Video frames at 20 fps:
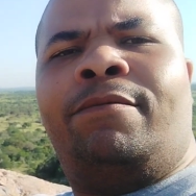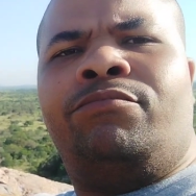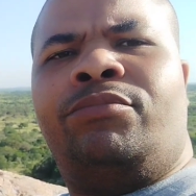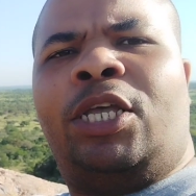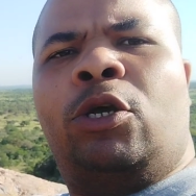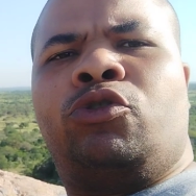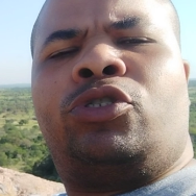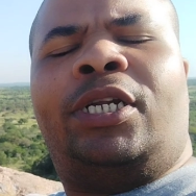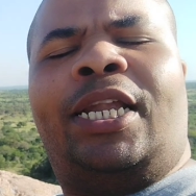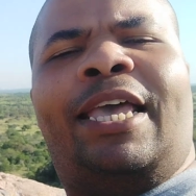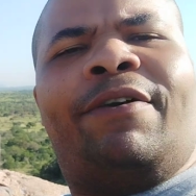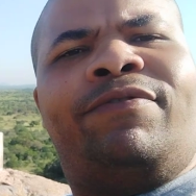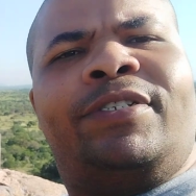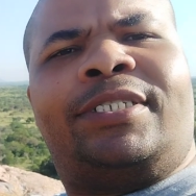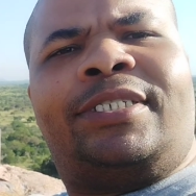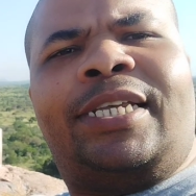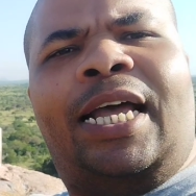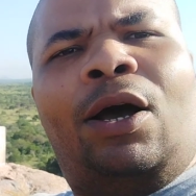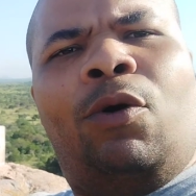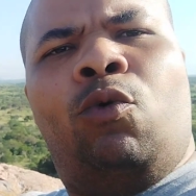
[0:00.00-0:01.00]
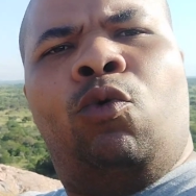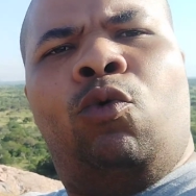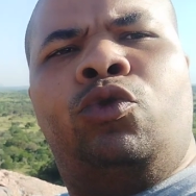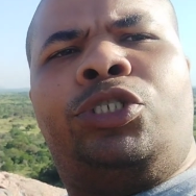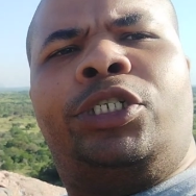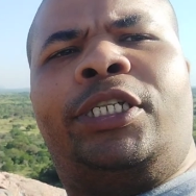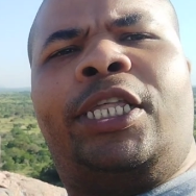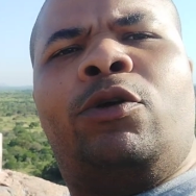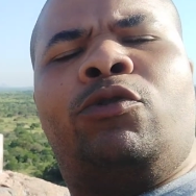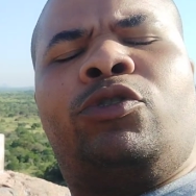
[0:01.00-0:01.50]
Deus leve
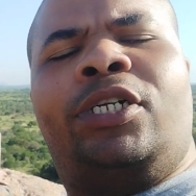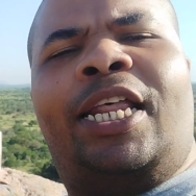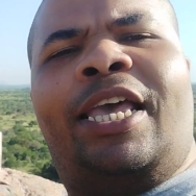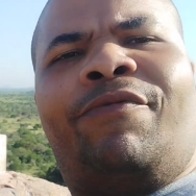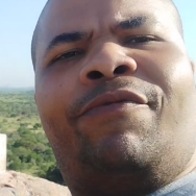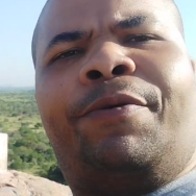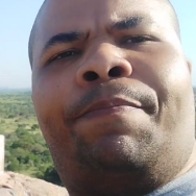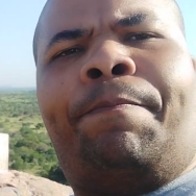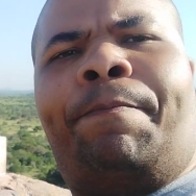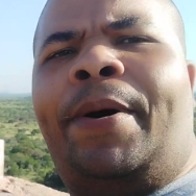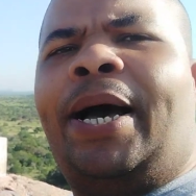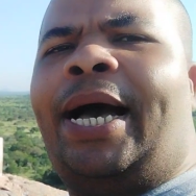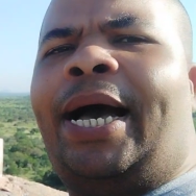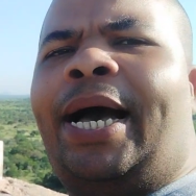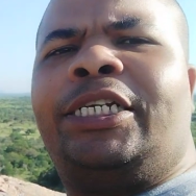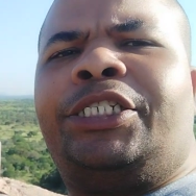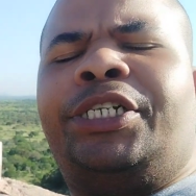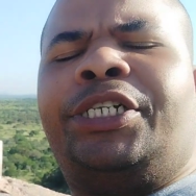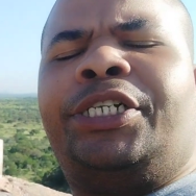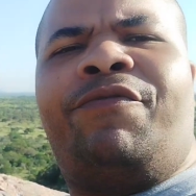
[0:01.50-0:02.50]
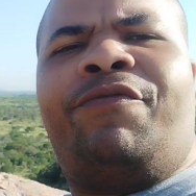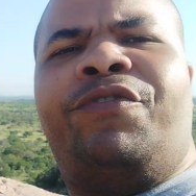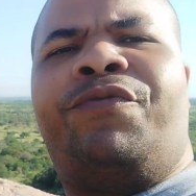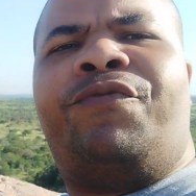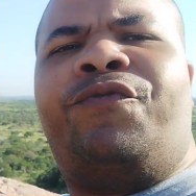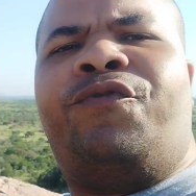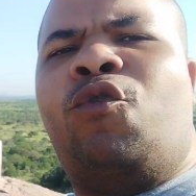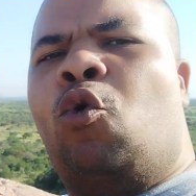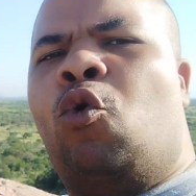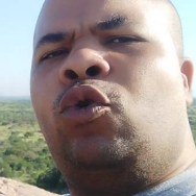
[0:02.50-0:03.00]
saúde, Deus leve paz, leve
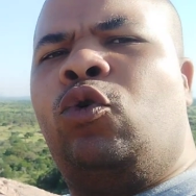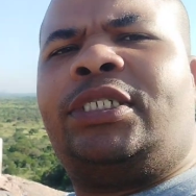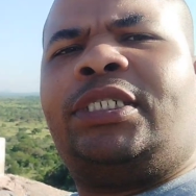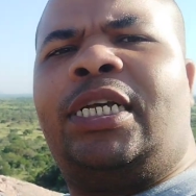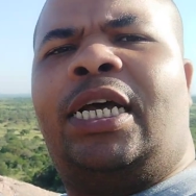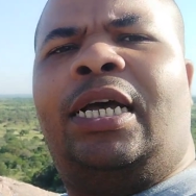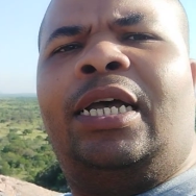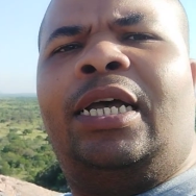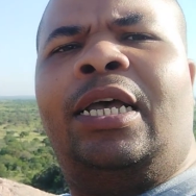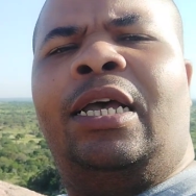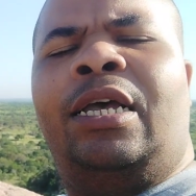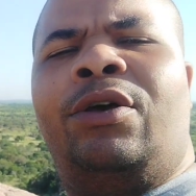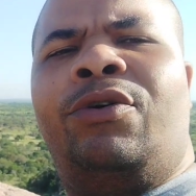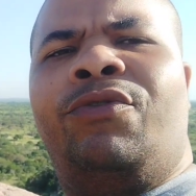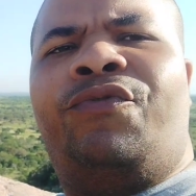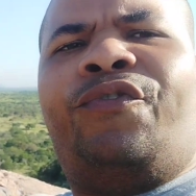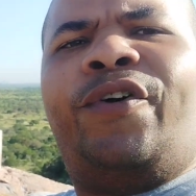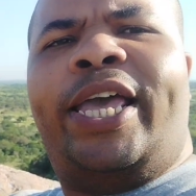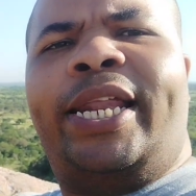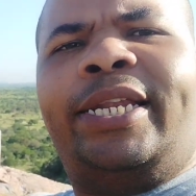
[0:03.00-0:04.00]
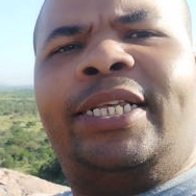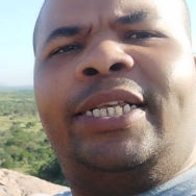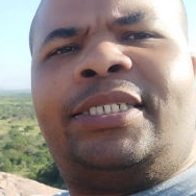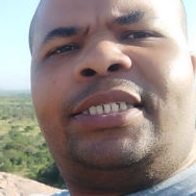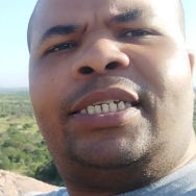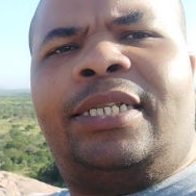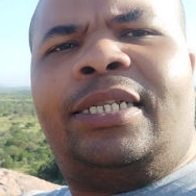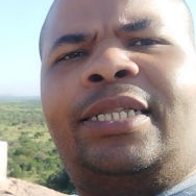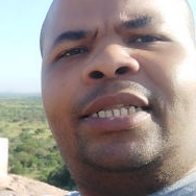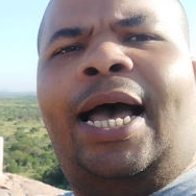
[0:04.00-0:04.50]
força,
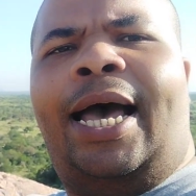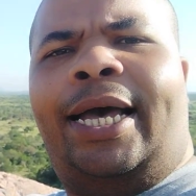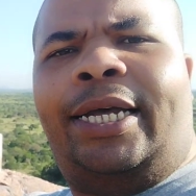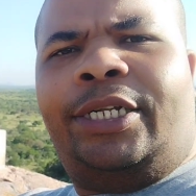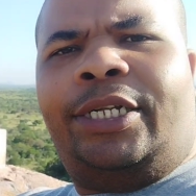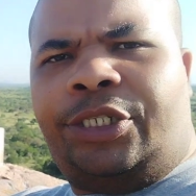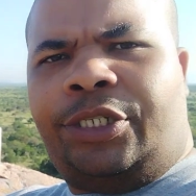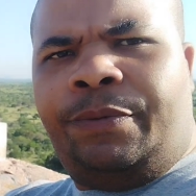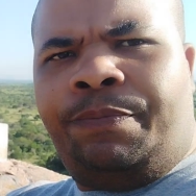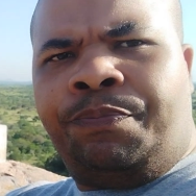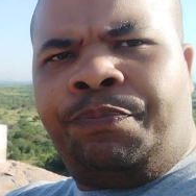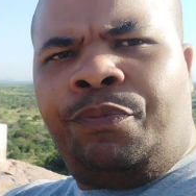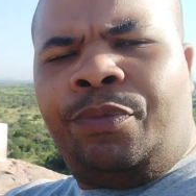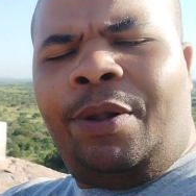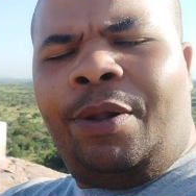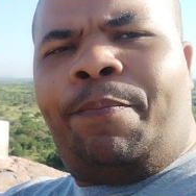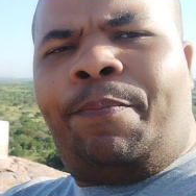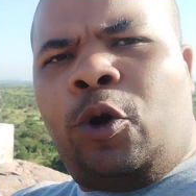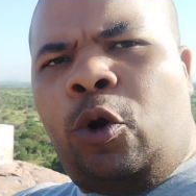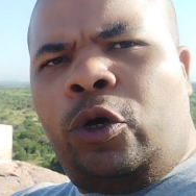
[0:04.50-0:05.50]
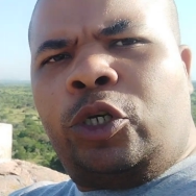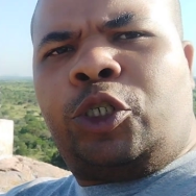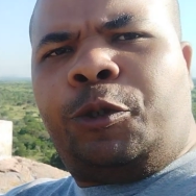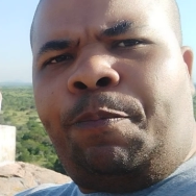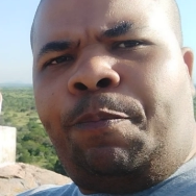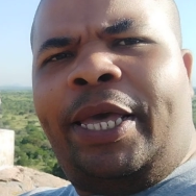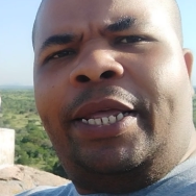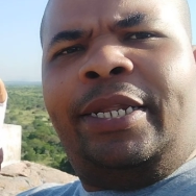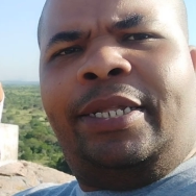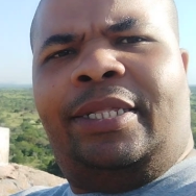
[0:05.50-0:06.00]
felicidade,
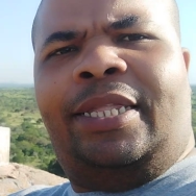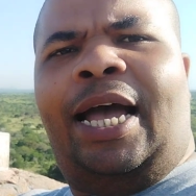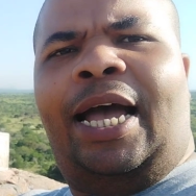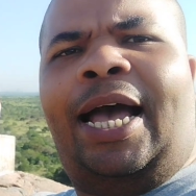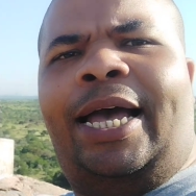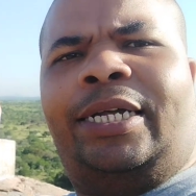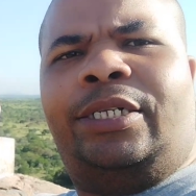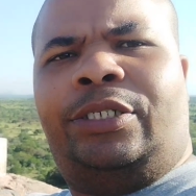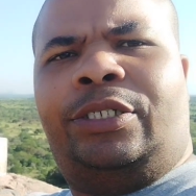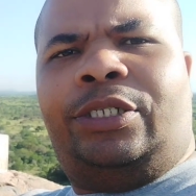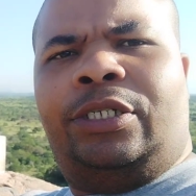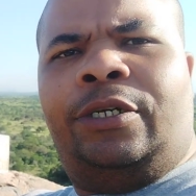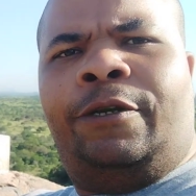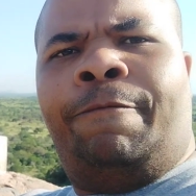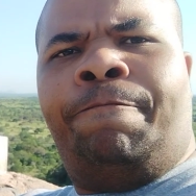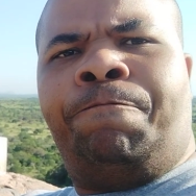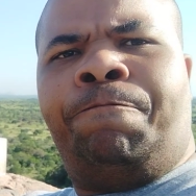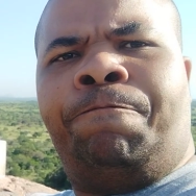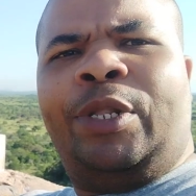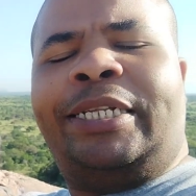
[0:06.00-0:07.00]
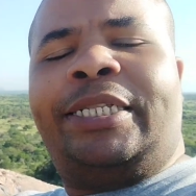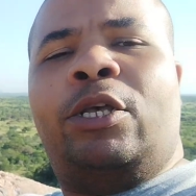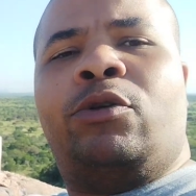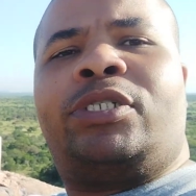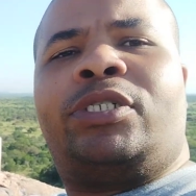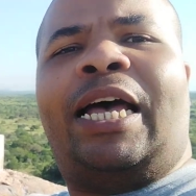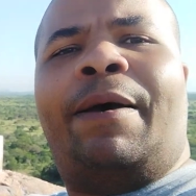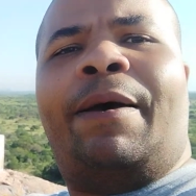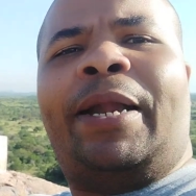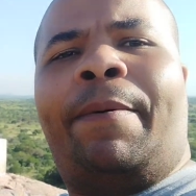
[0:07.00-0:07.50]
prosperidade.
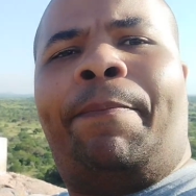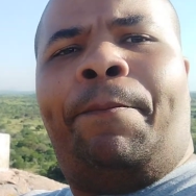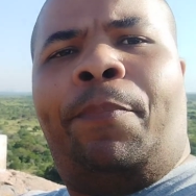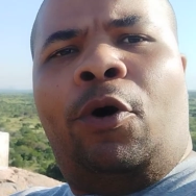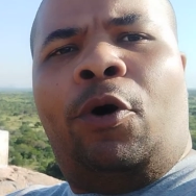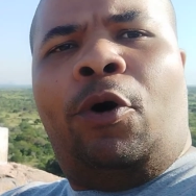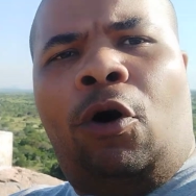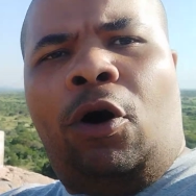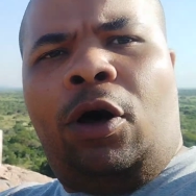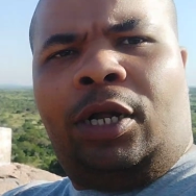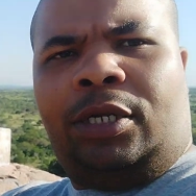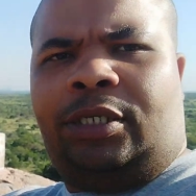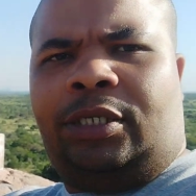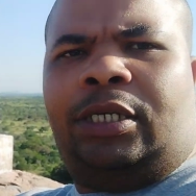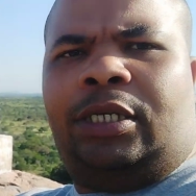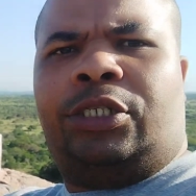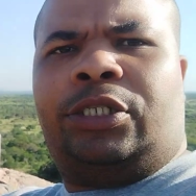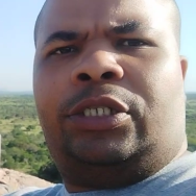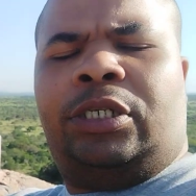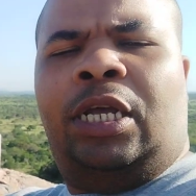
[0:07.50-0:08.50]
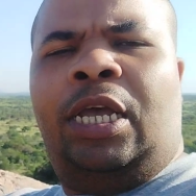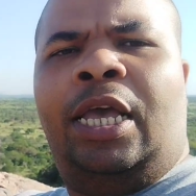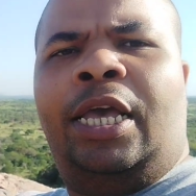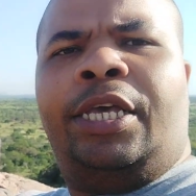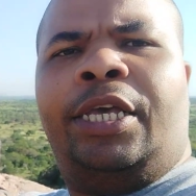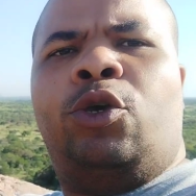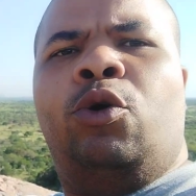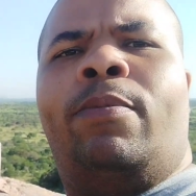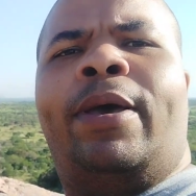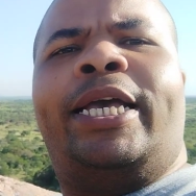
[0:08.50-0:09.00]
Deus abra portas.
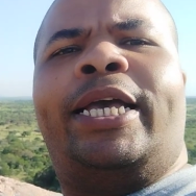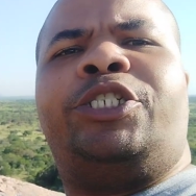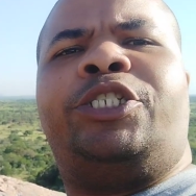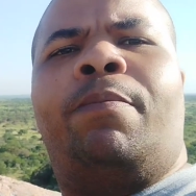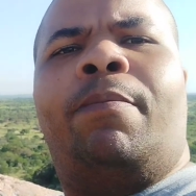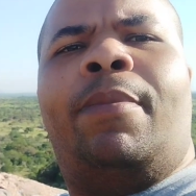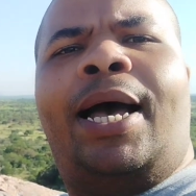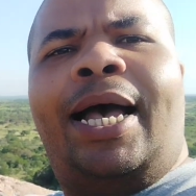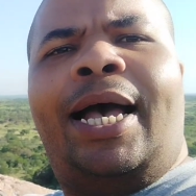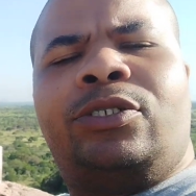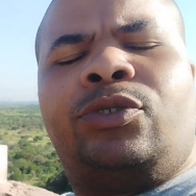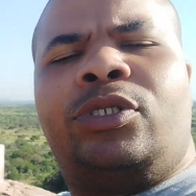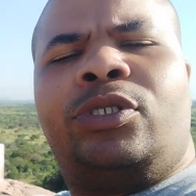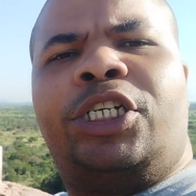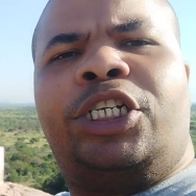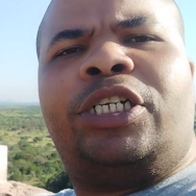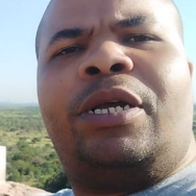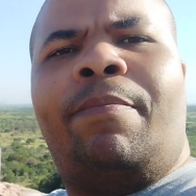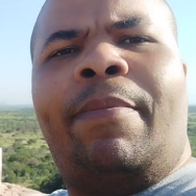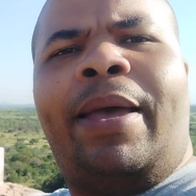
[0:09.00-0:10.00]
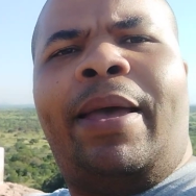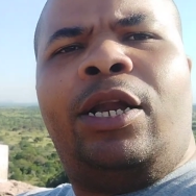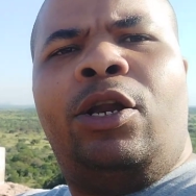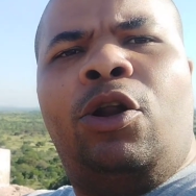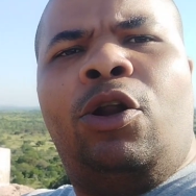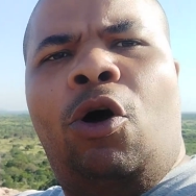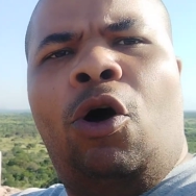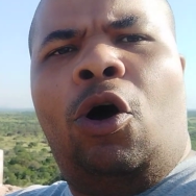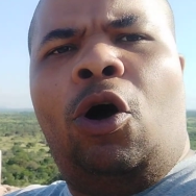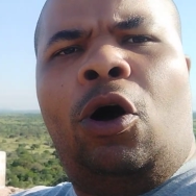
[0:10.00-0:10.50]
Que o mês de março seja
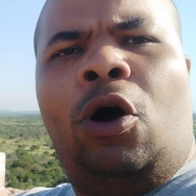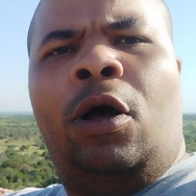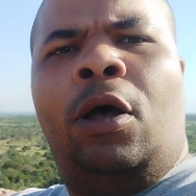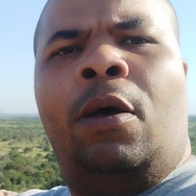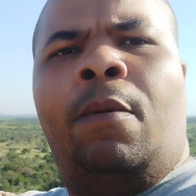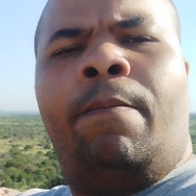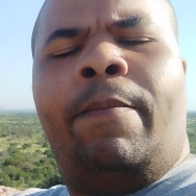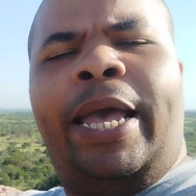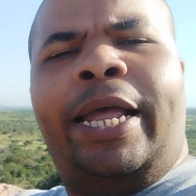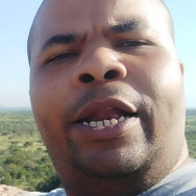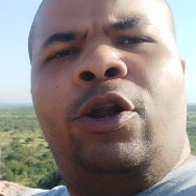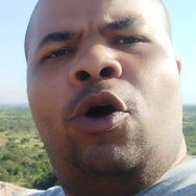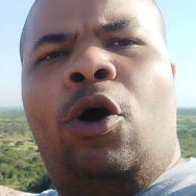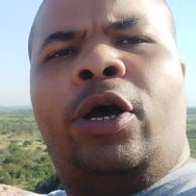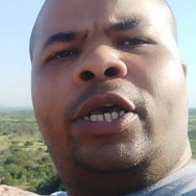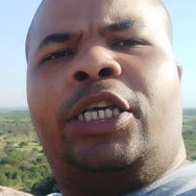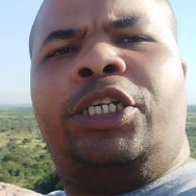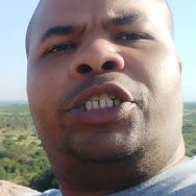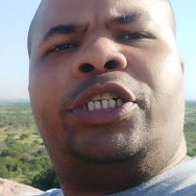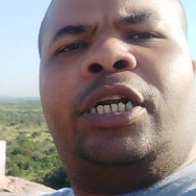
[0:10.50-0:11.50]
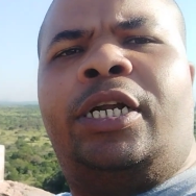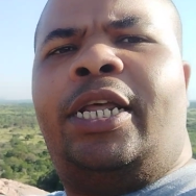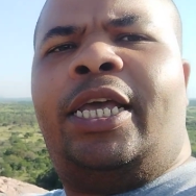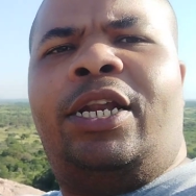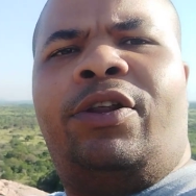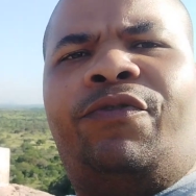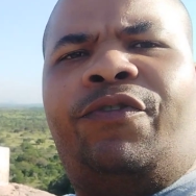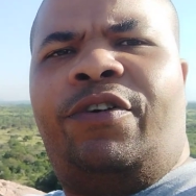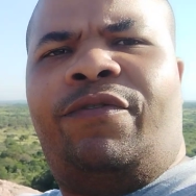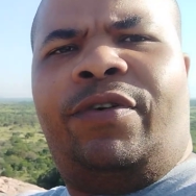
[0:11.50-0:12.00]
melhor, melhor que janeiro
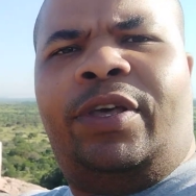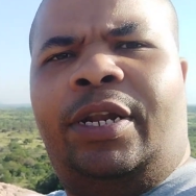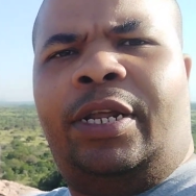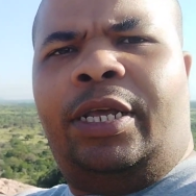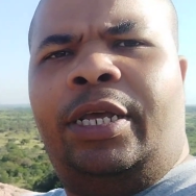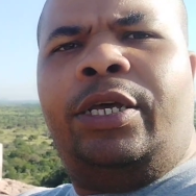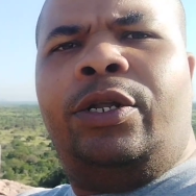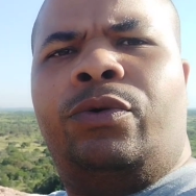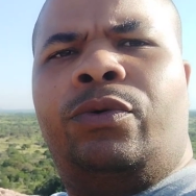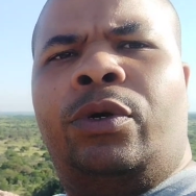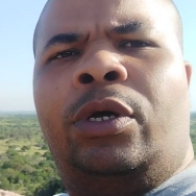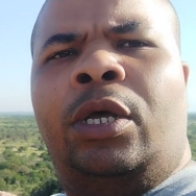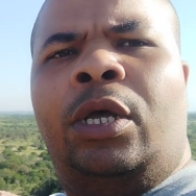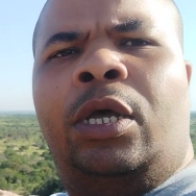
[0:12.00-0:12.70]
e fevereiro.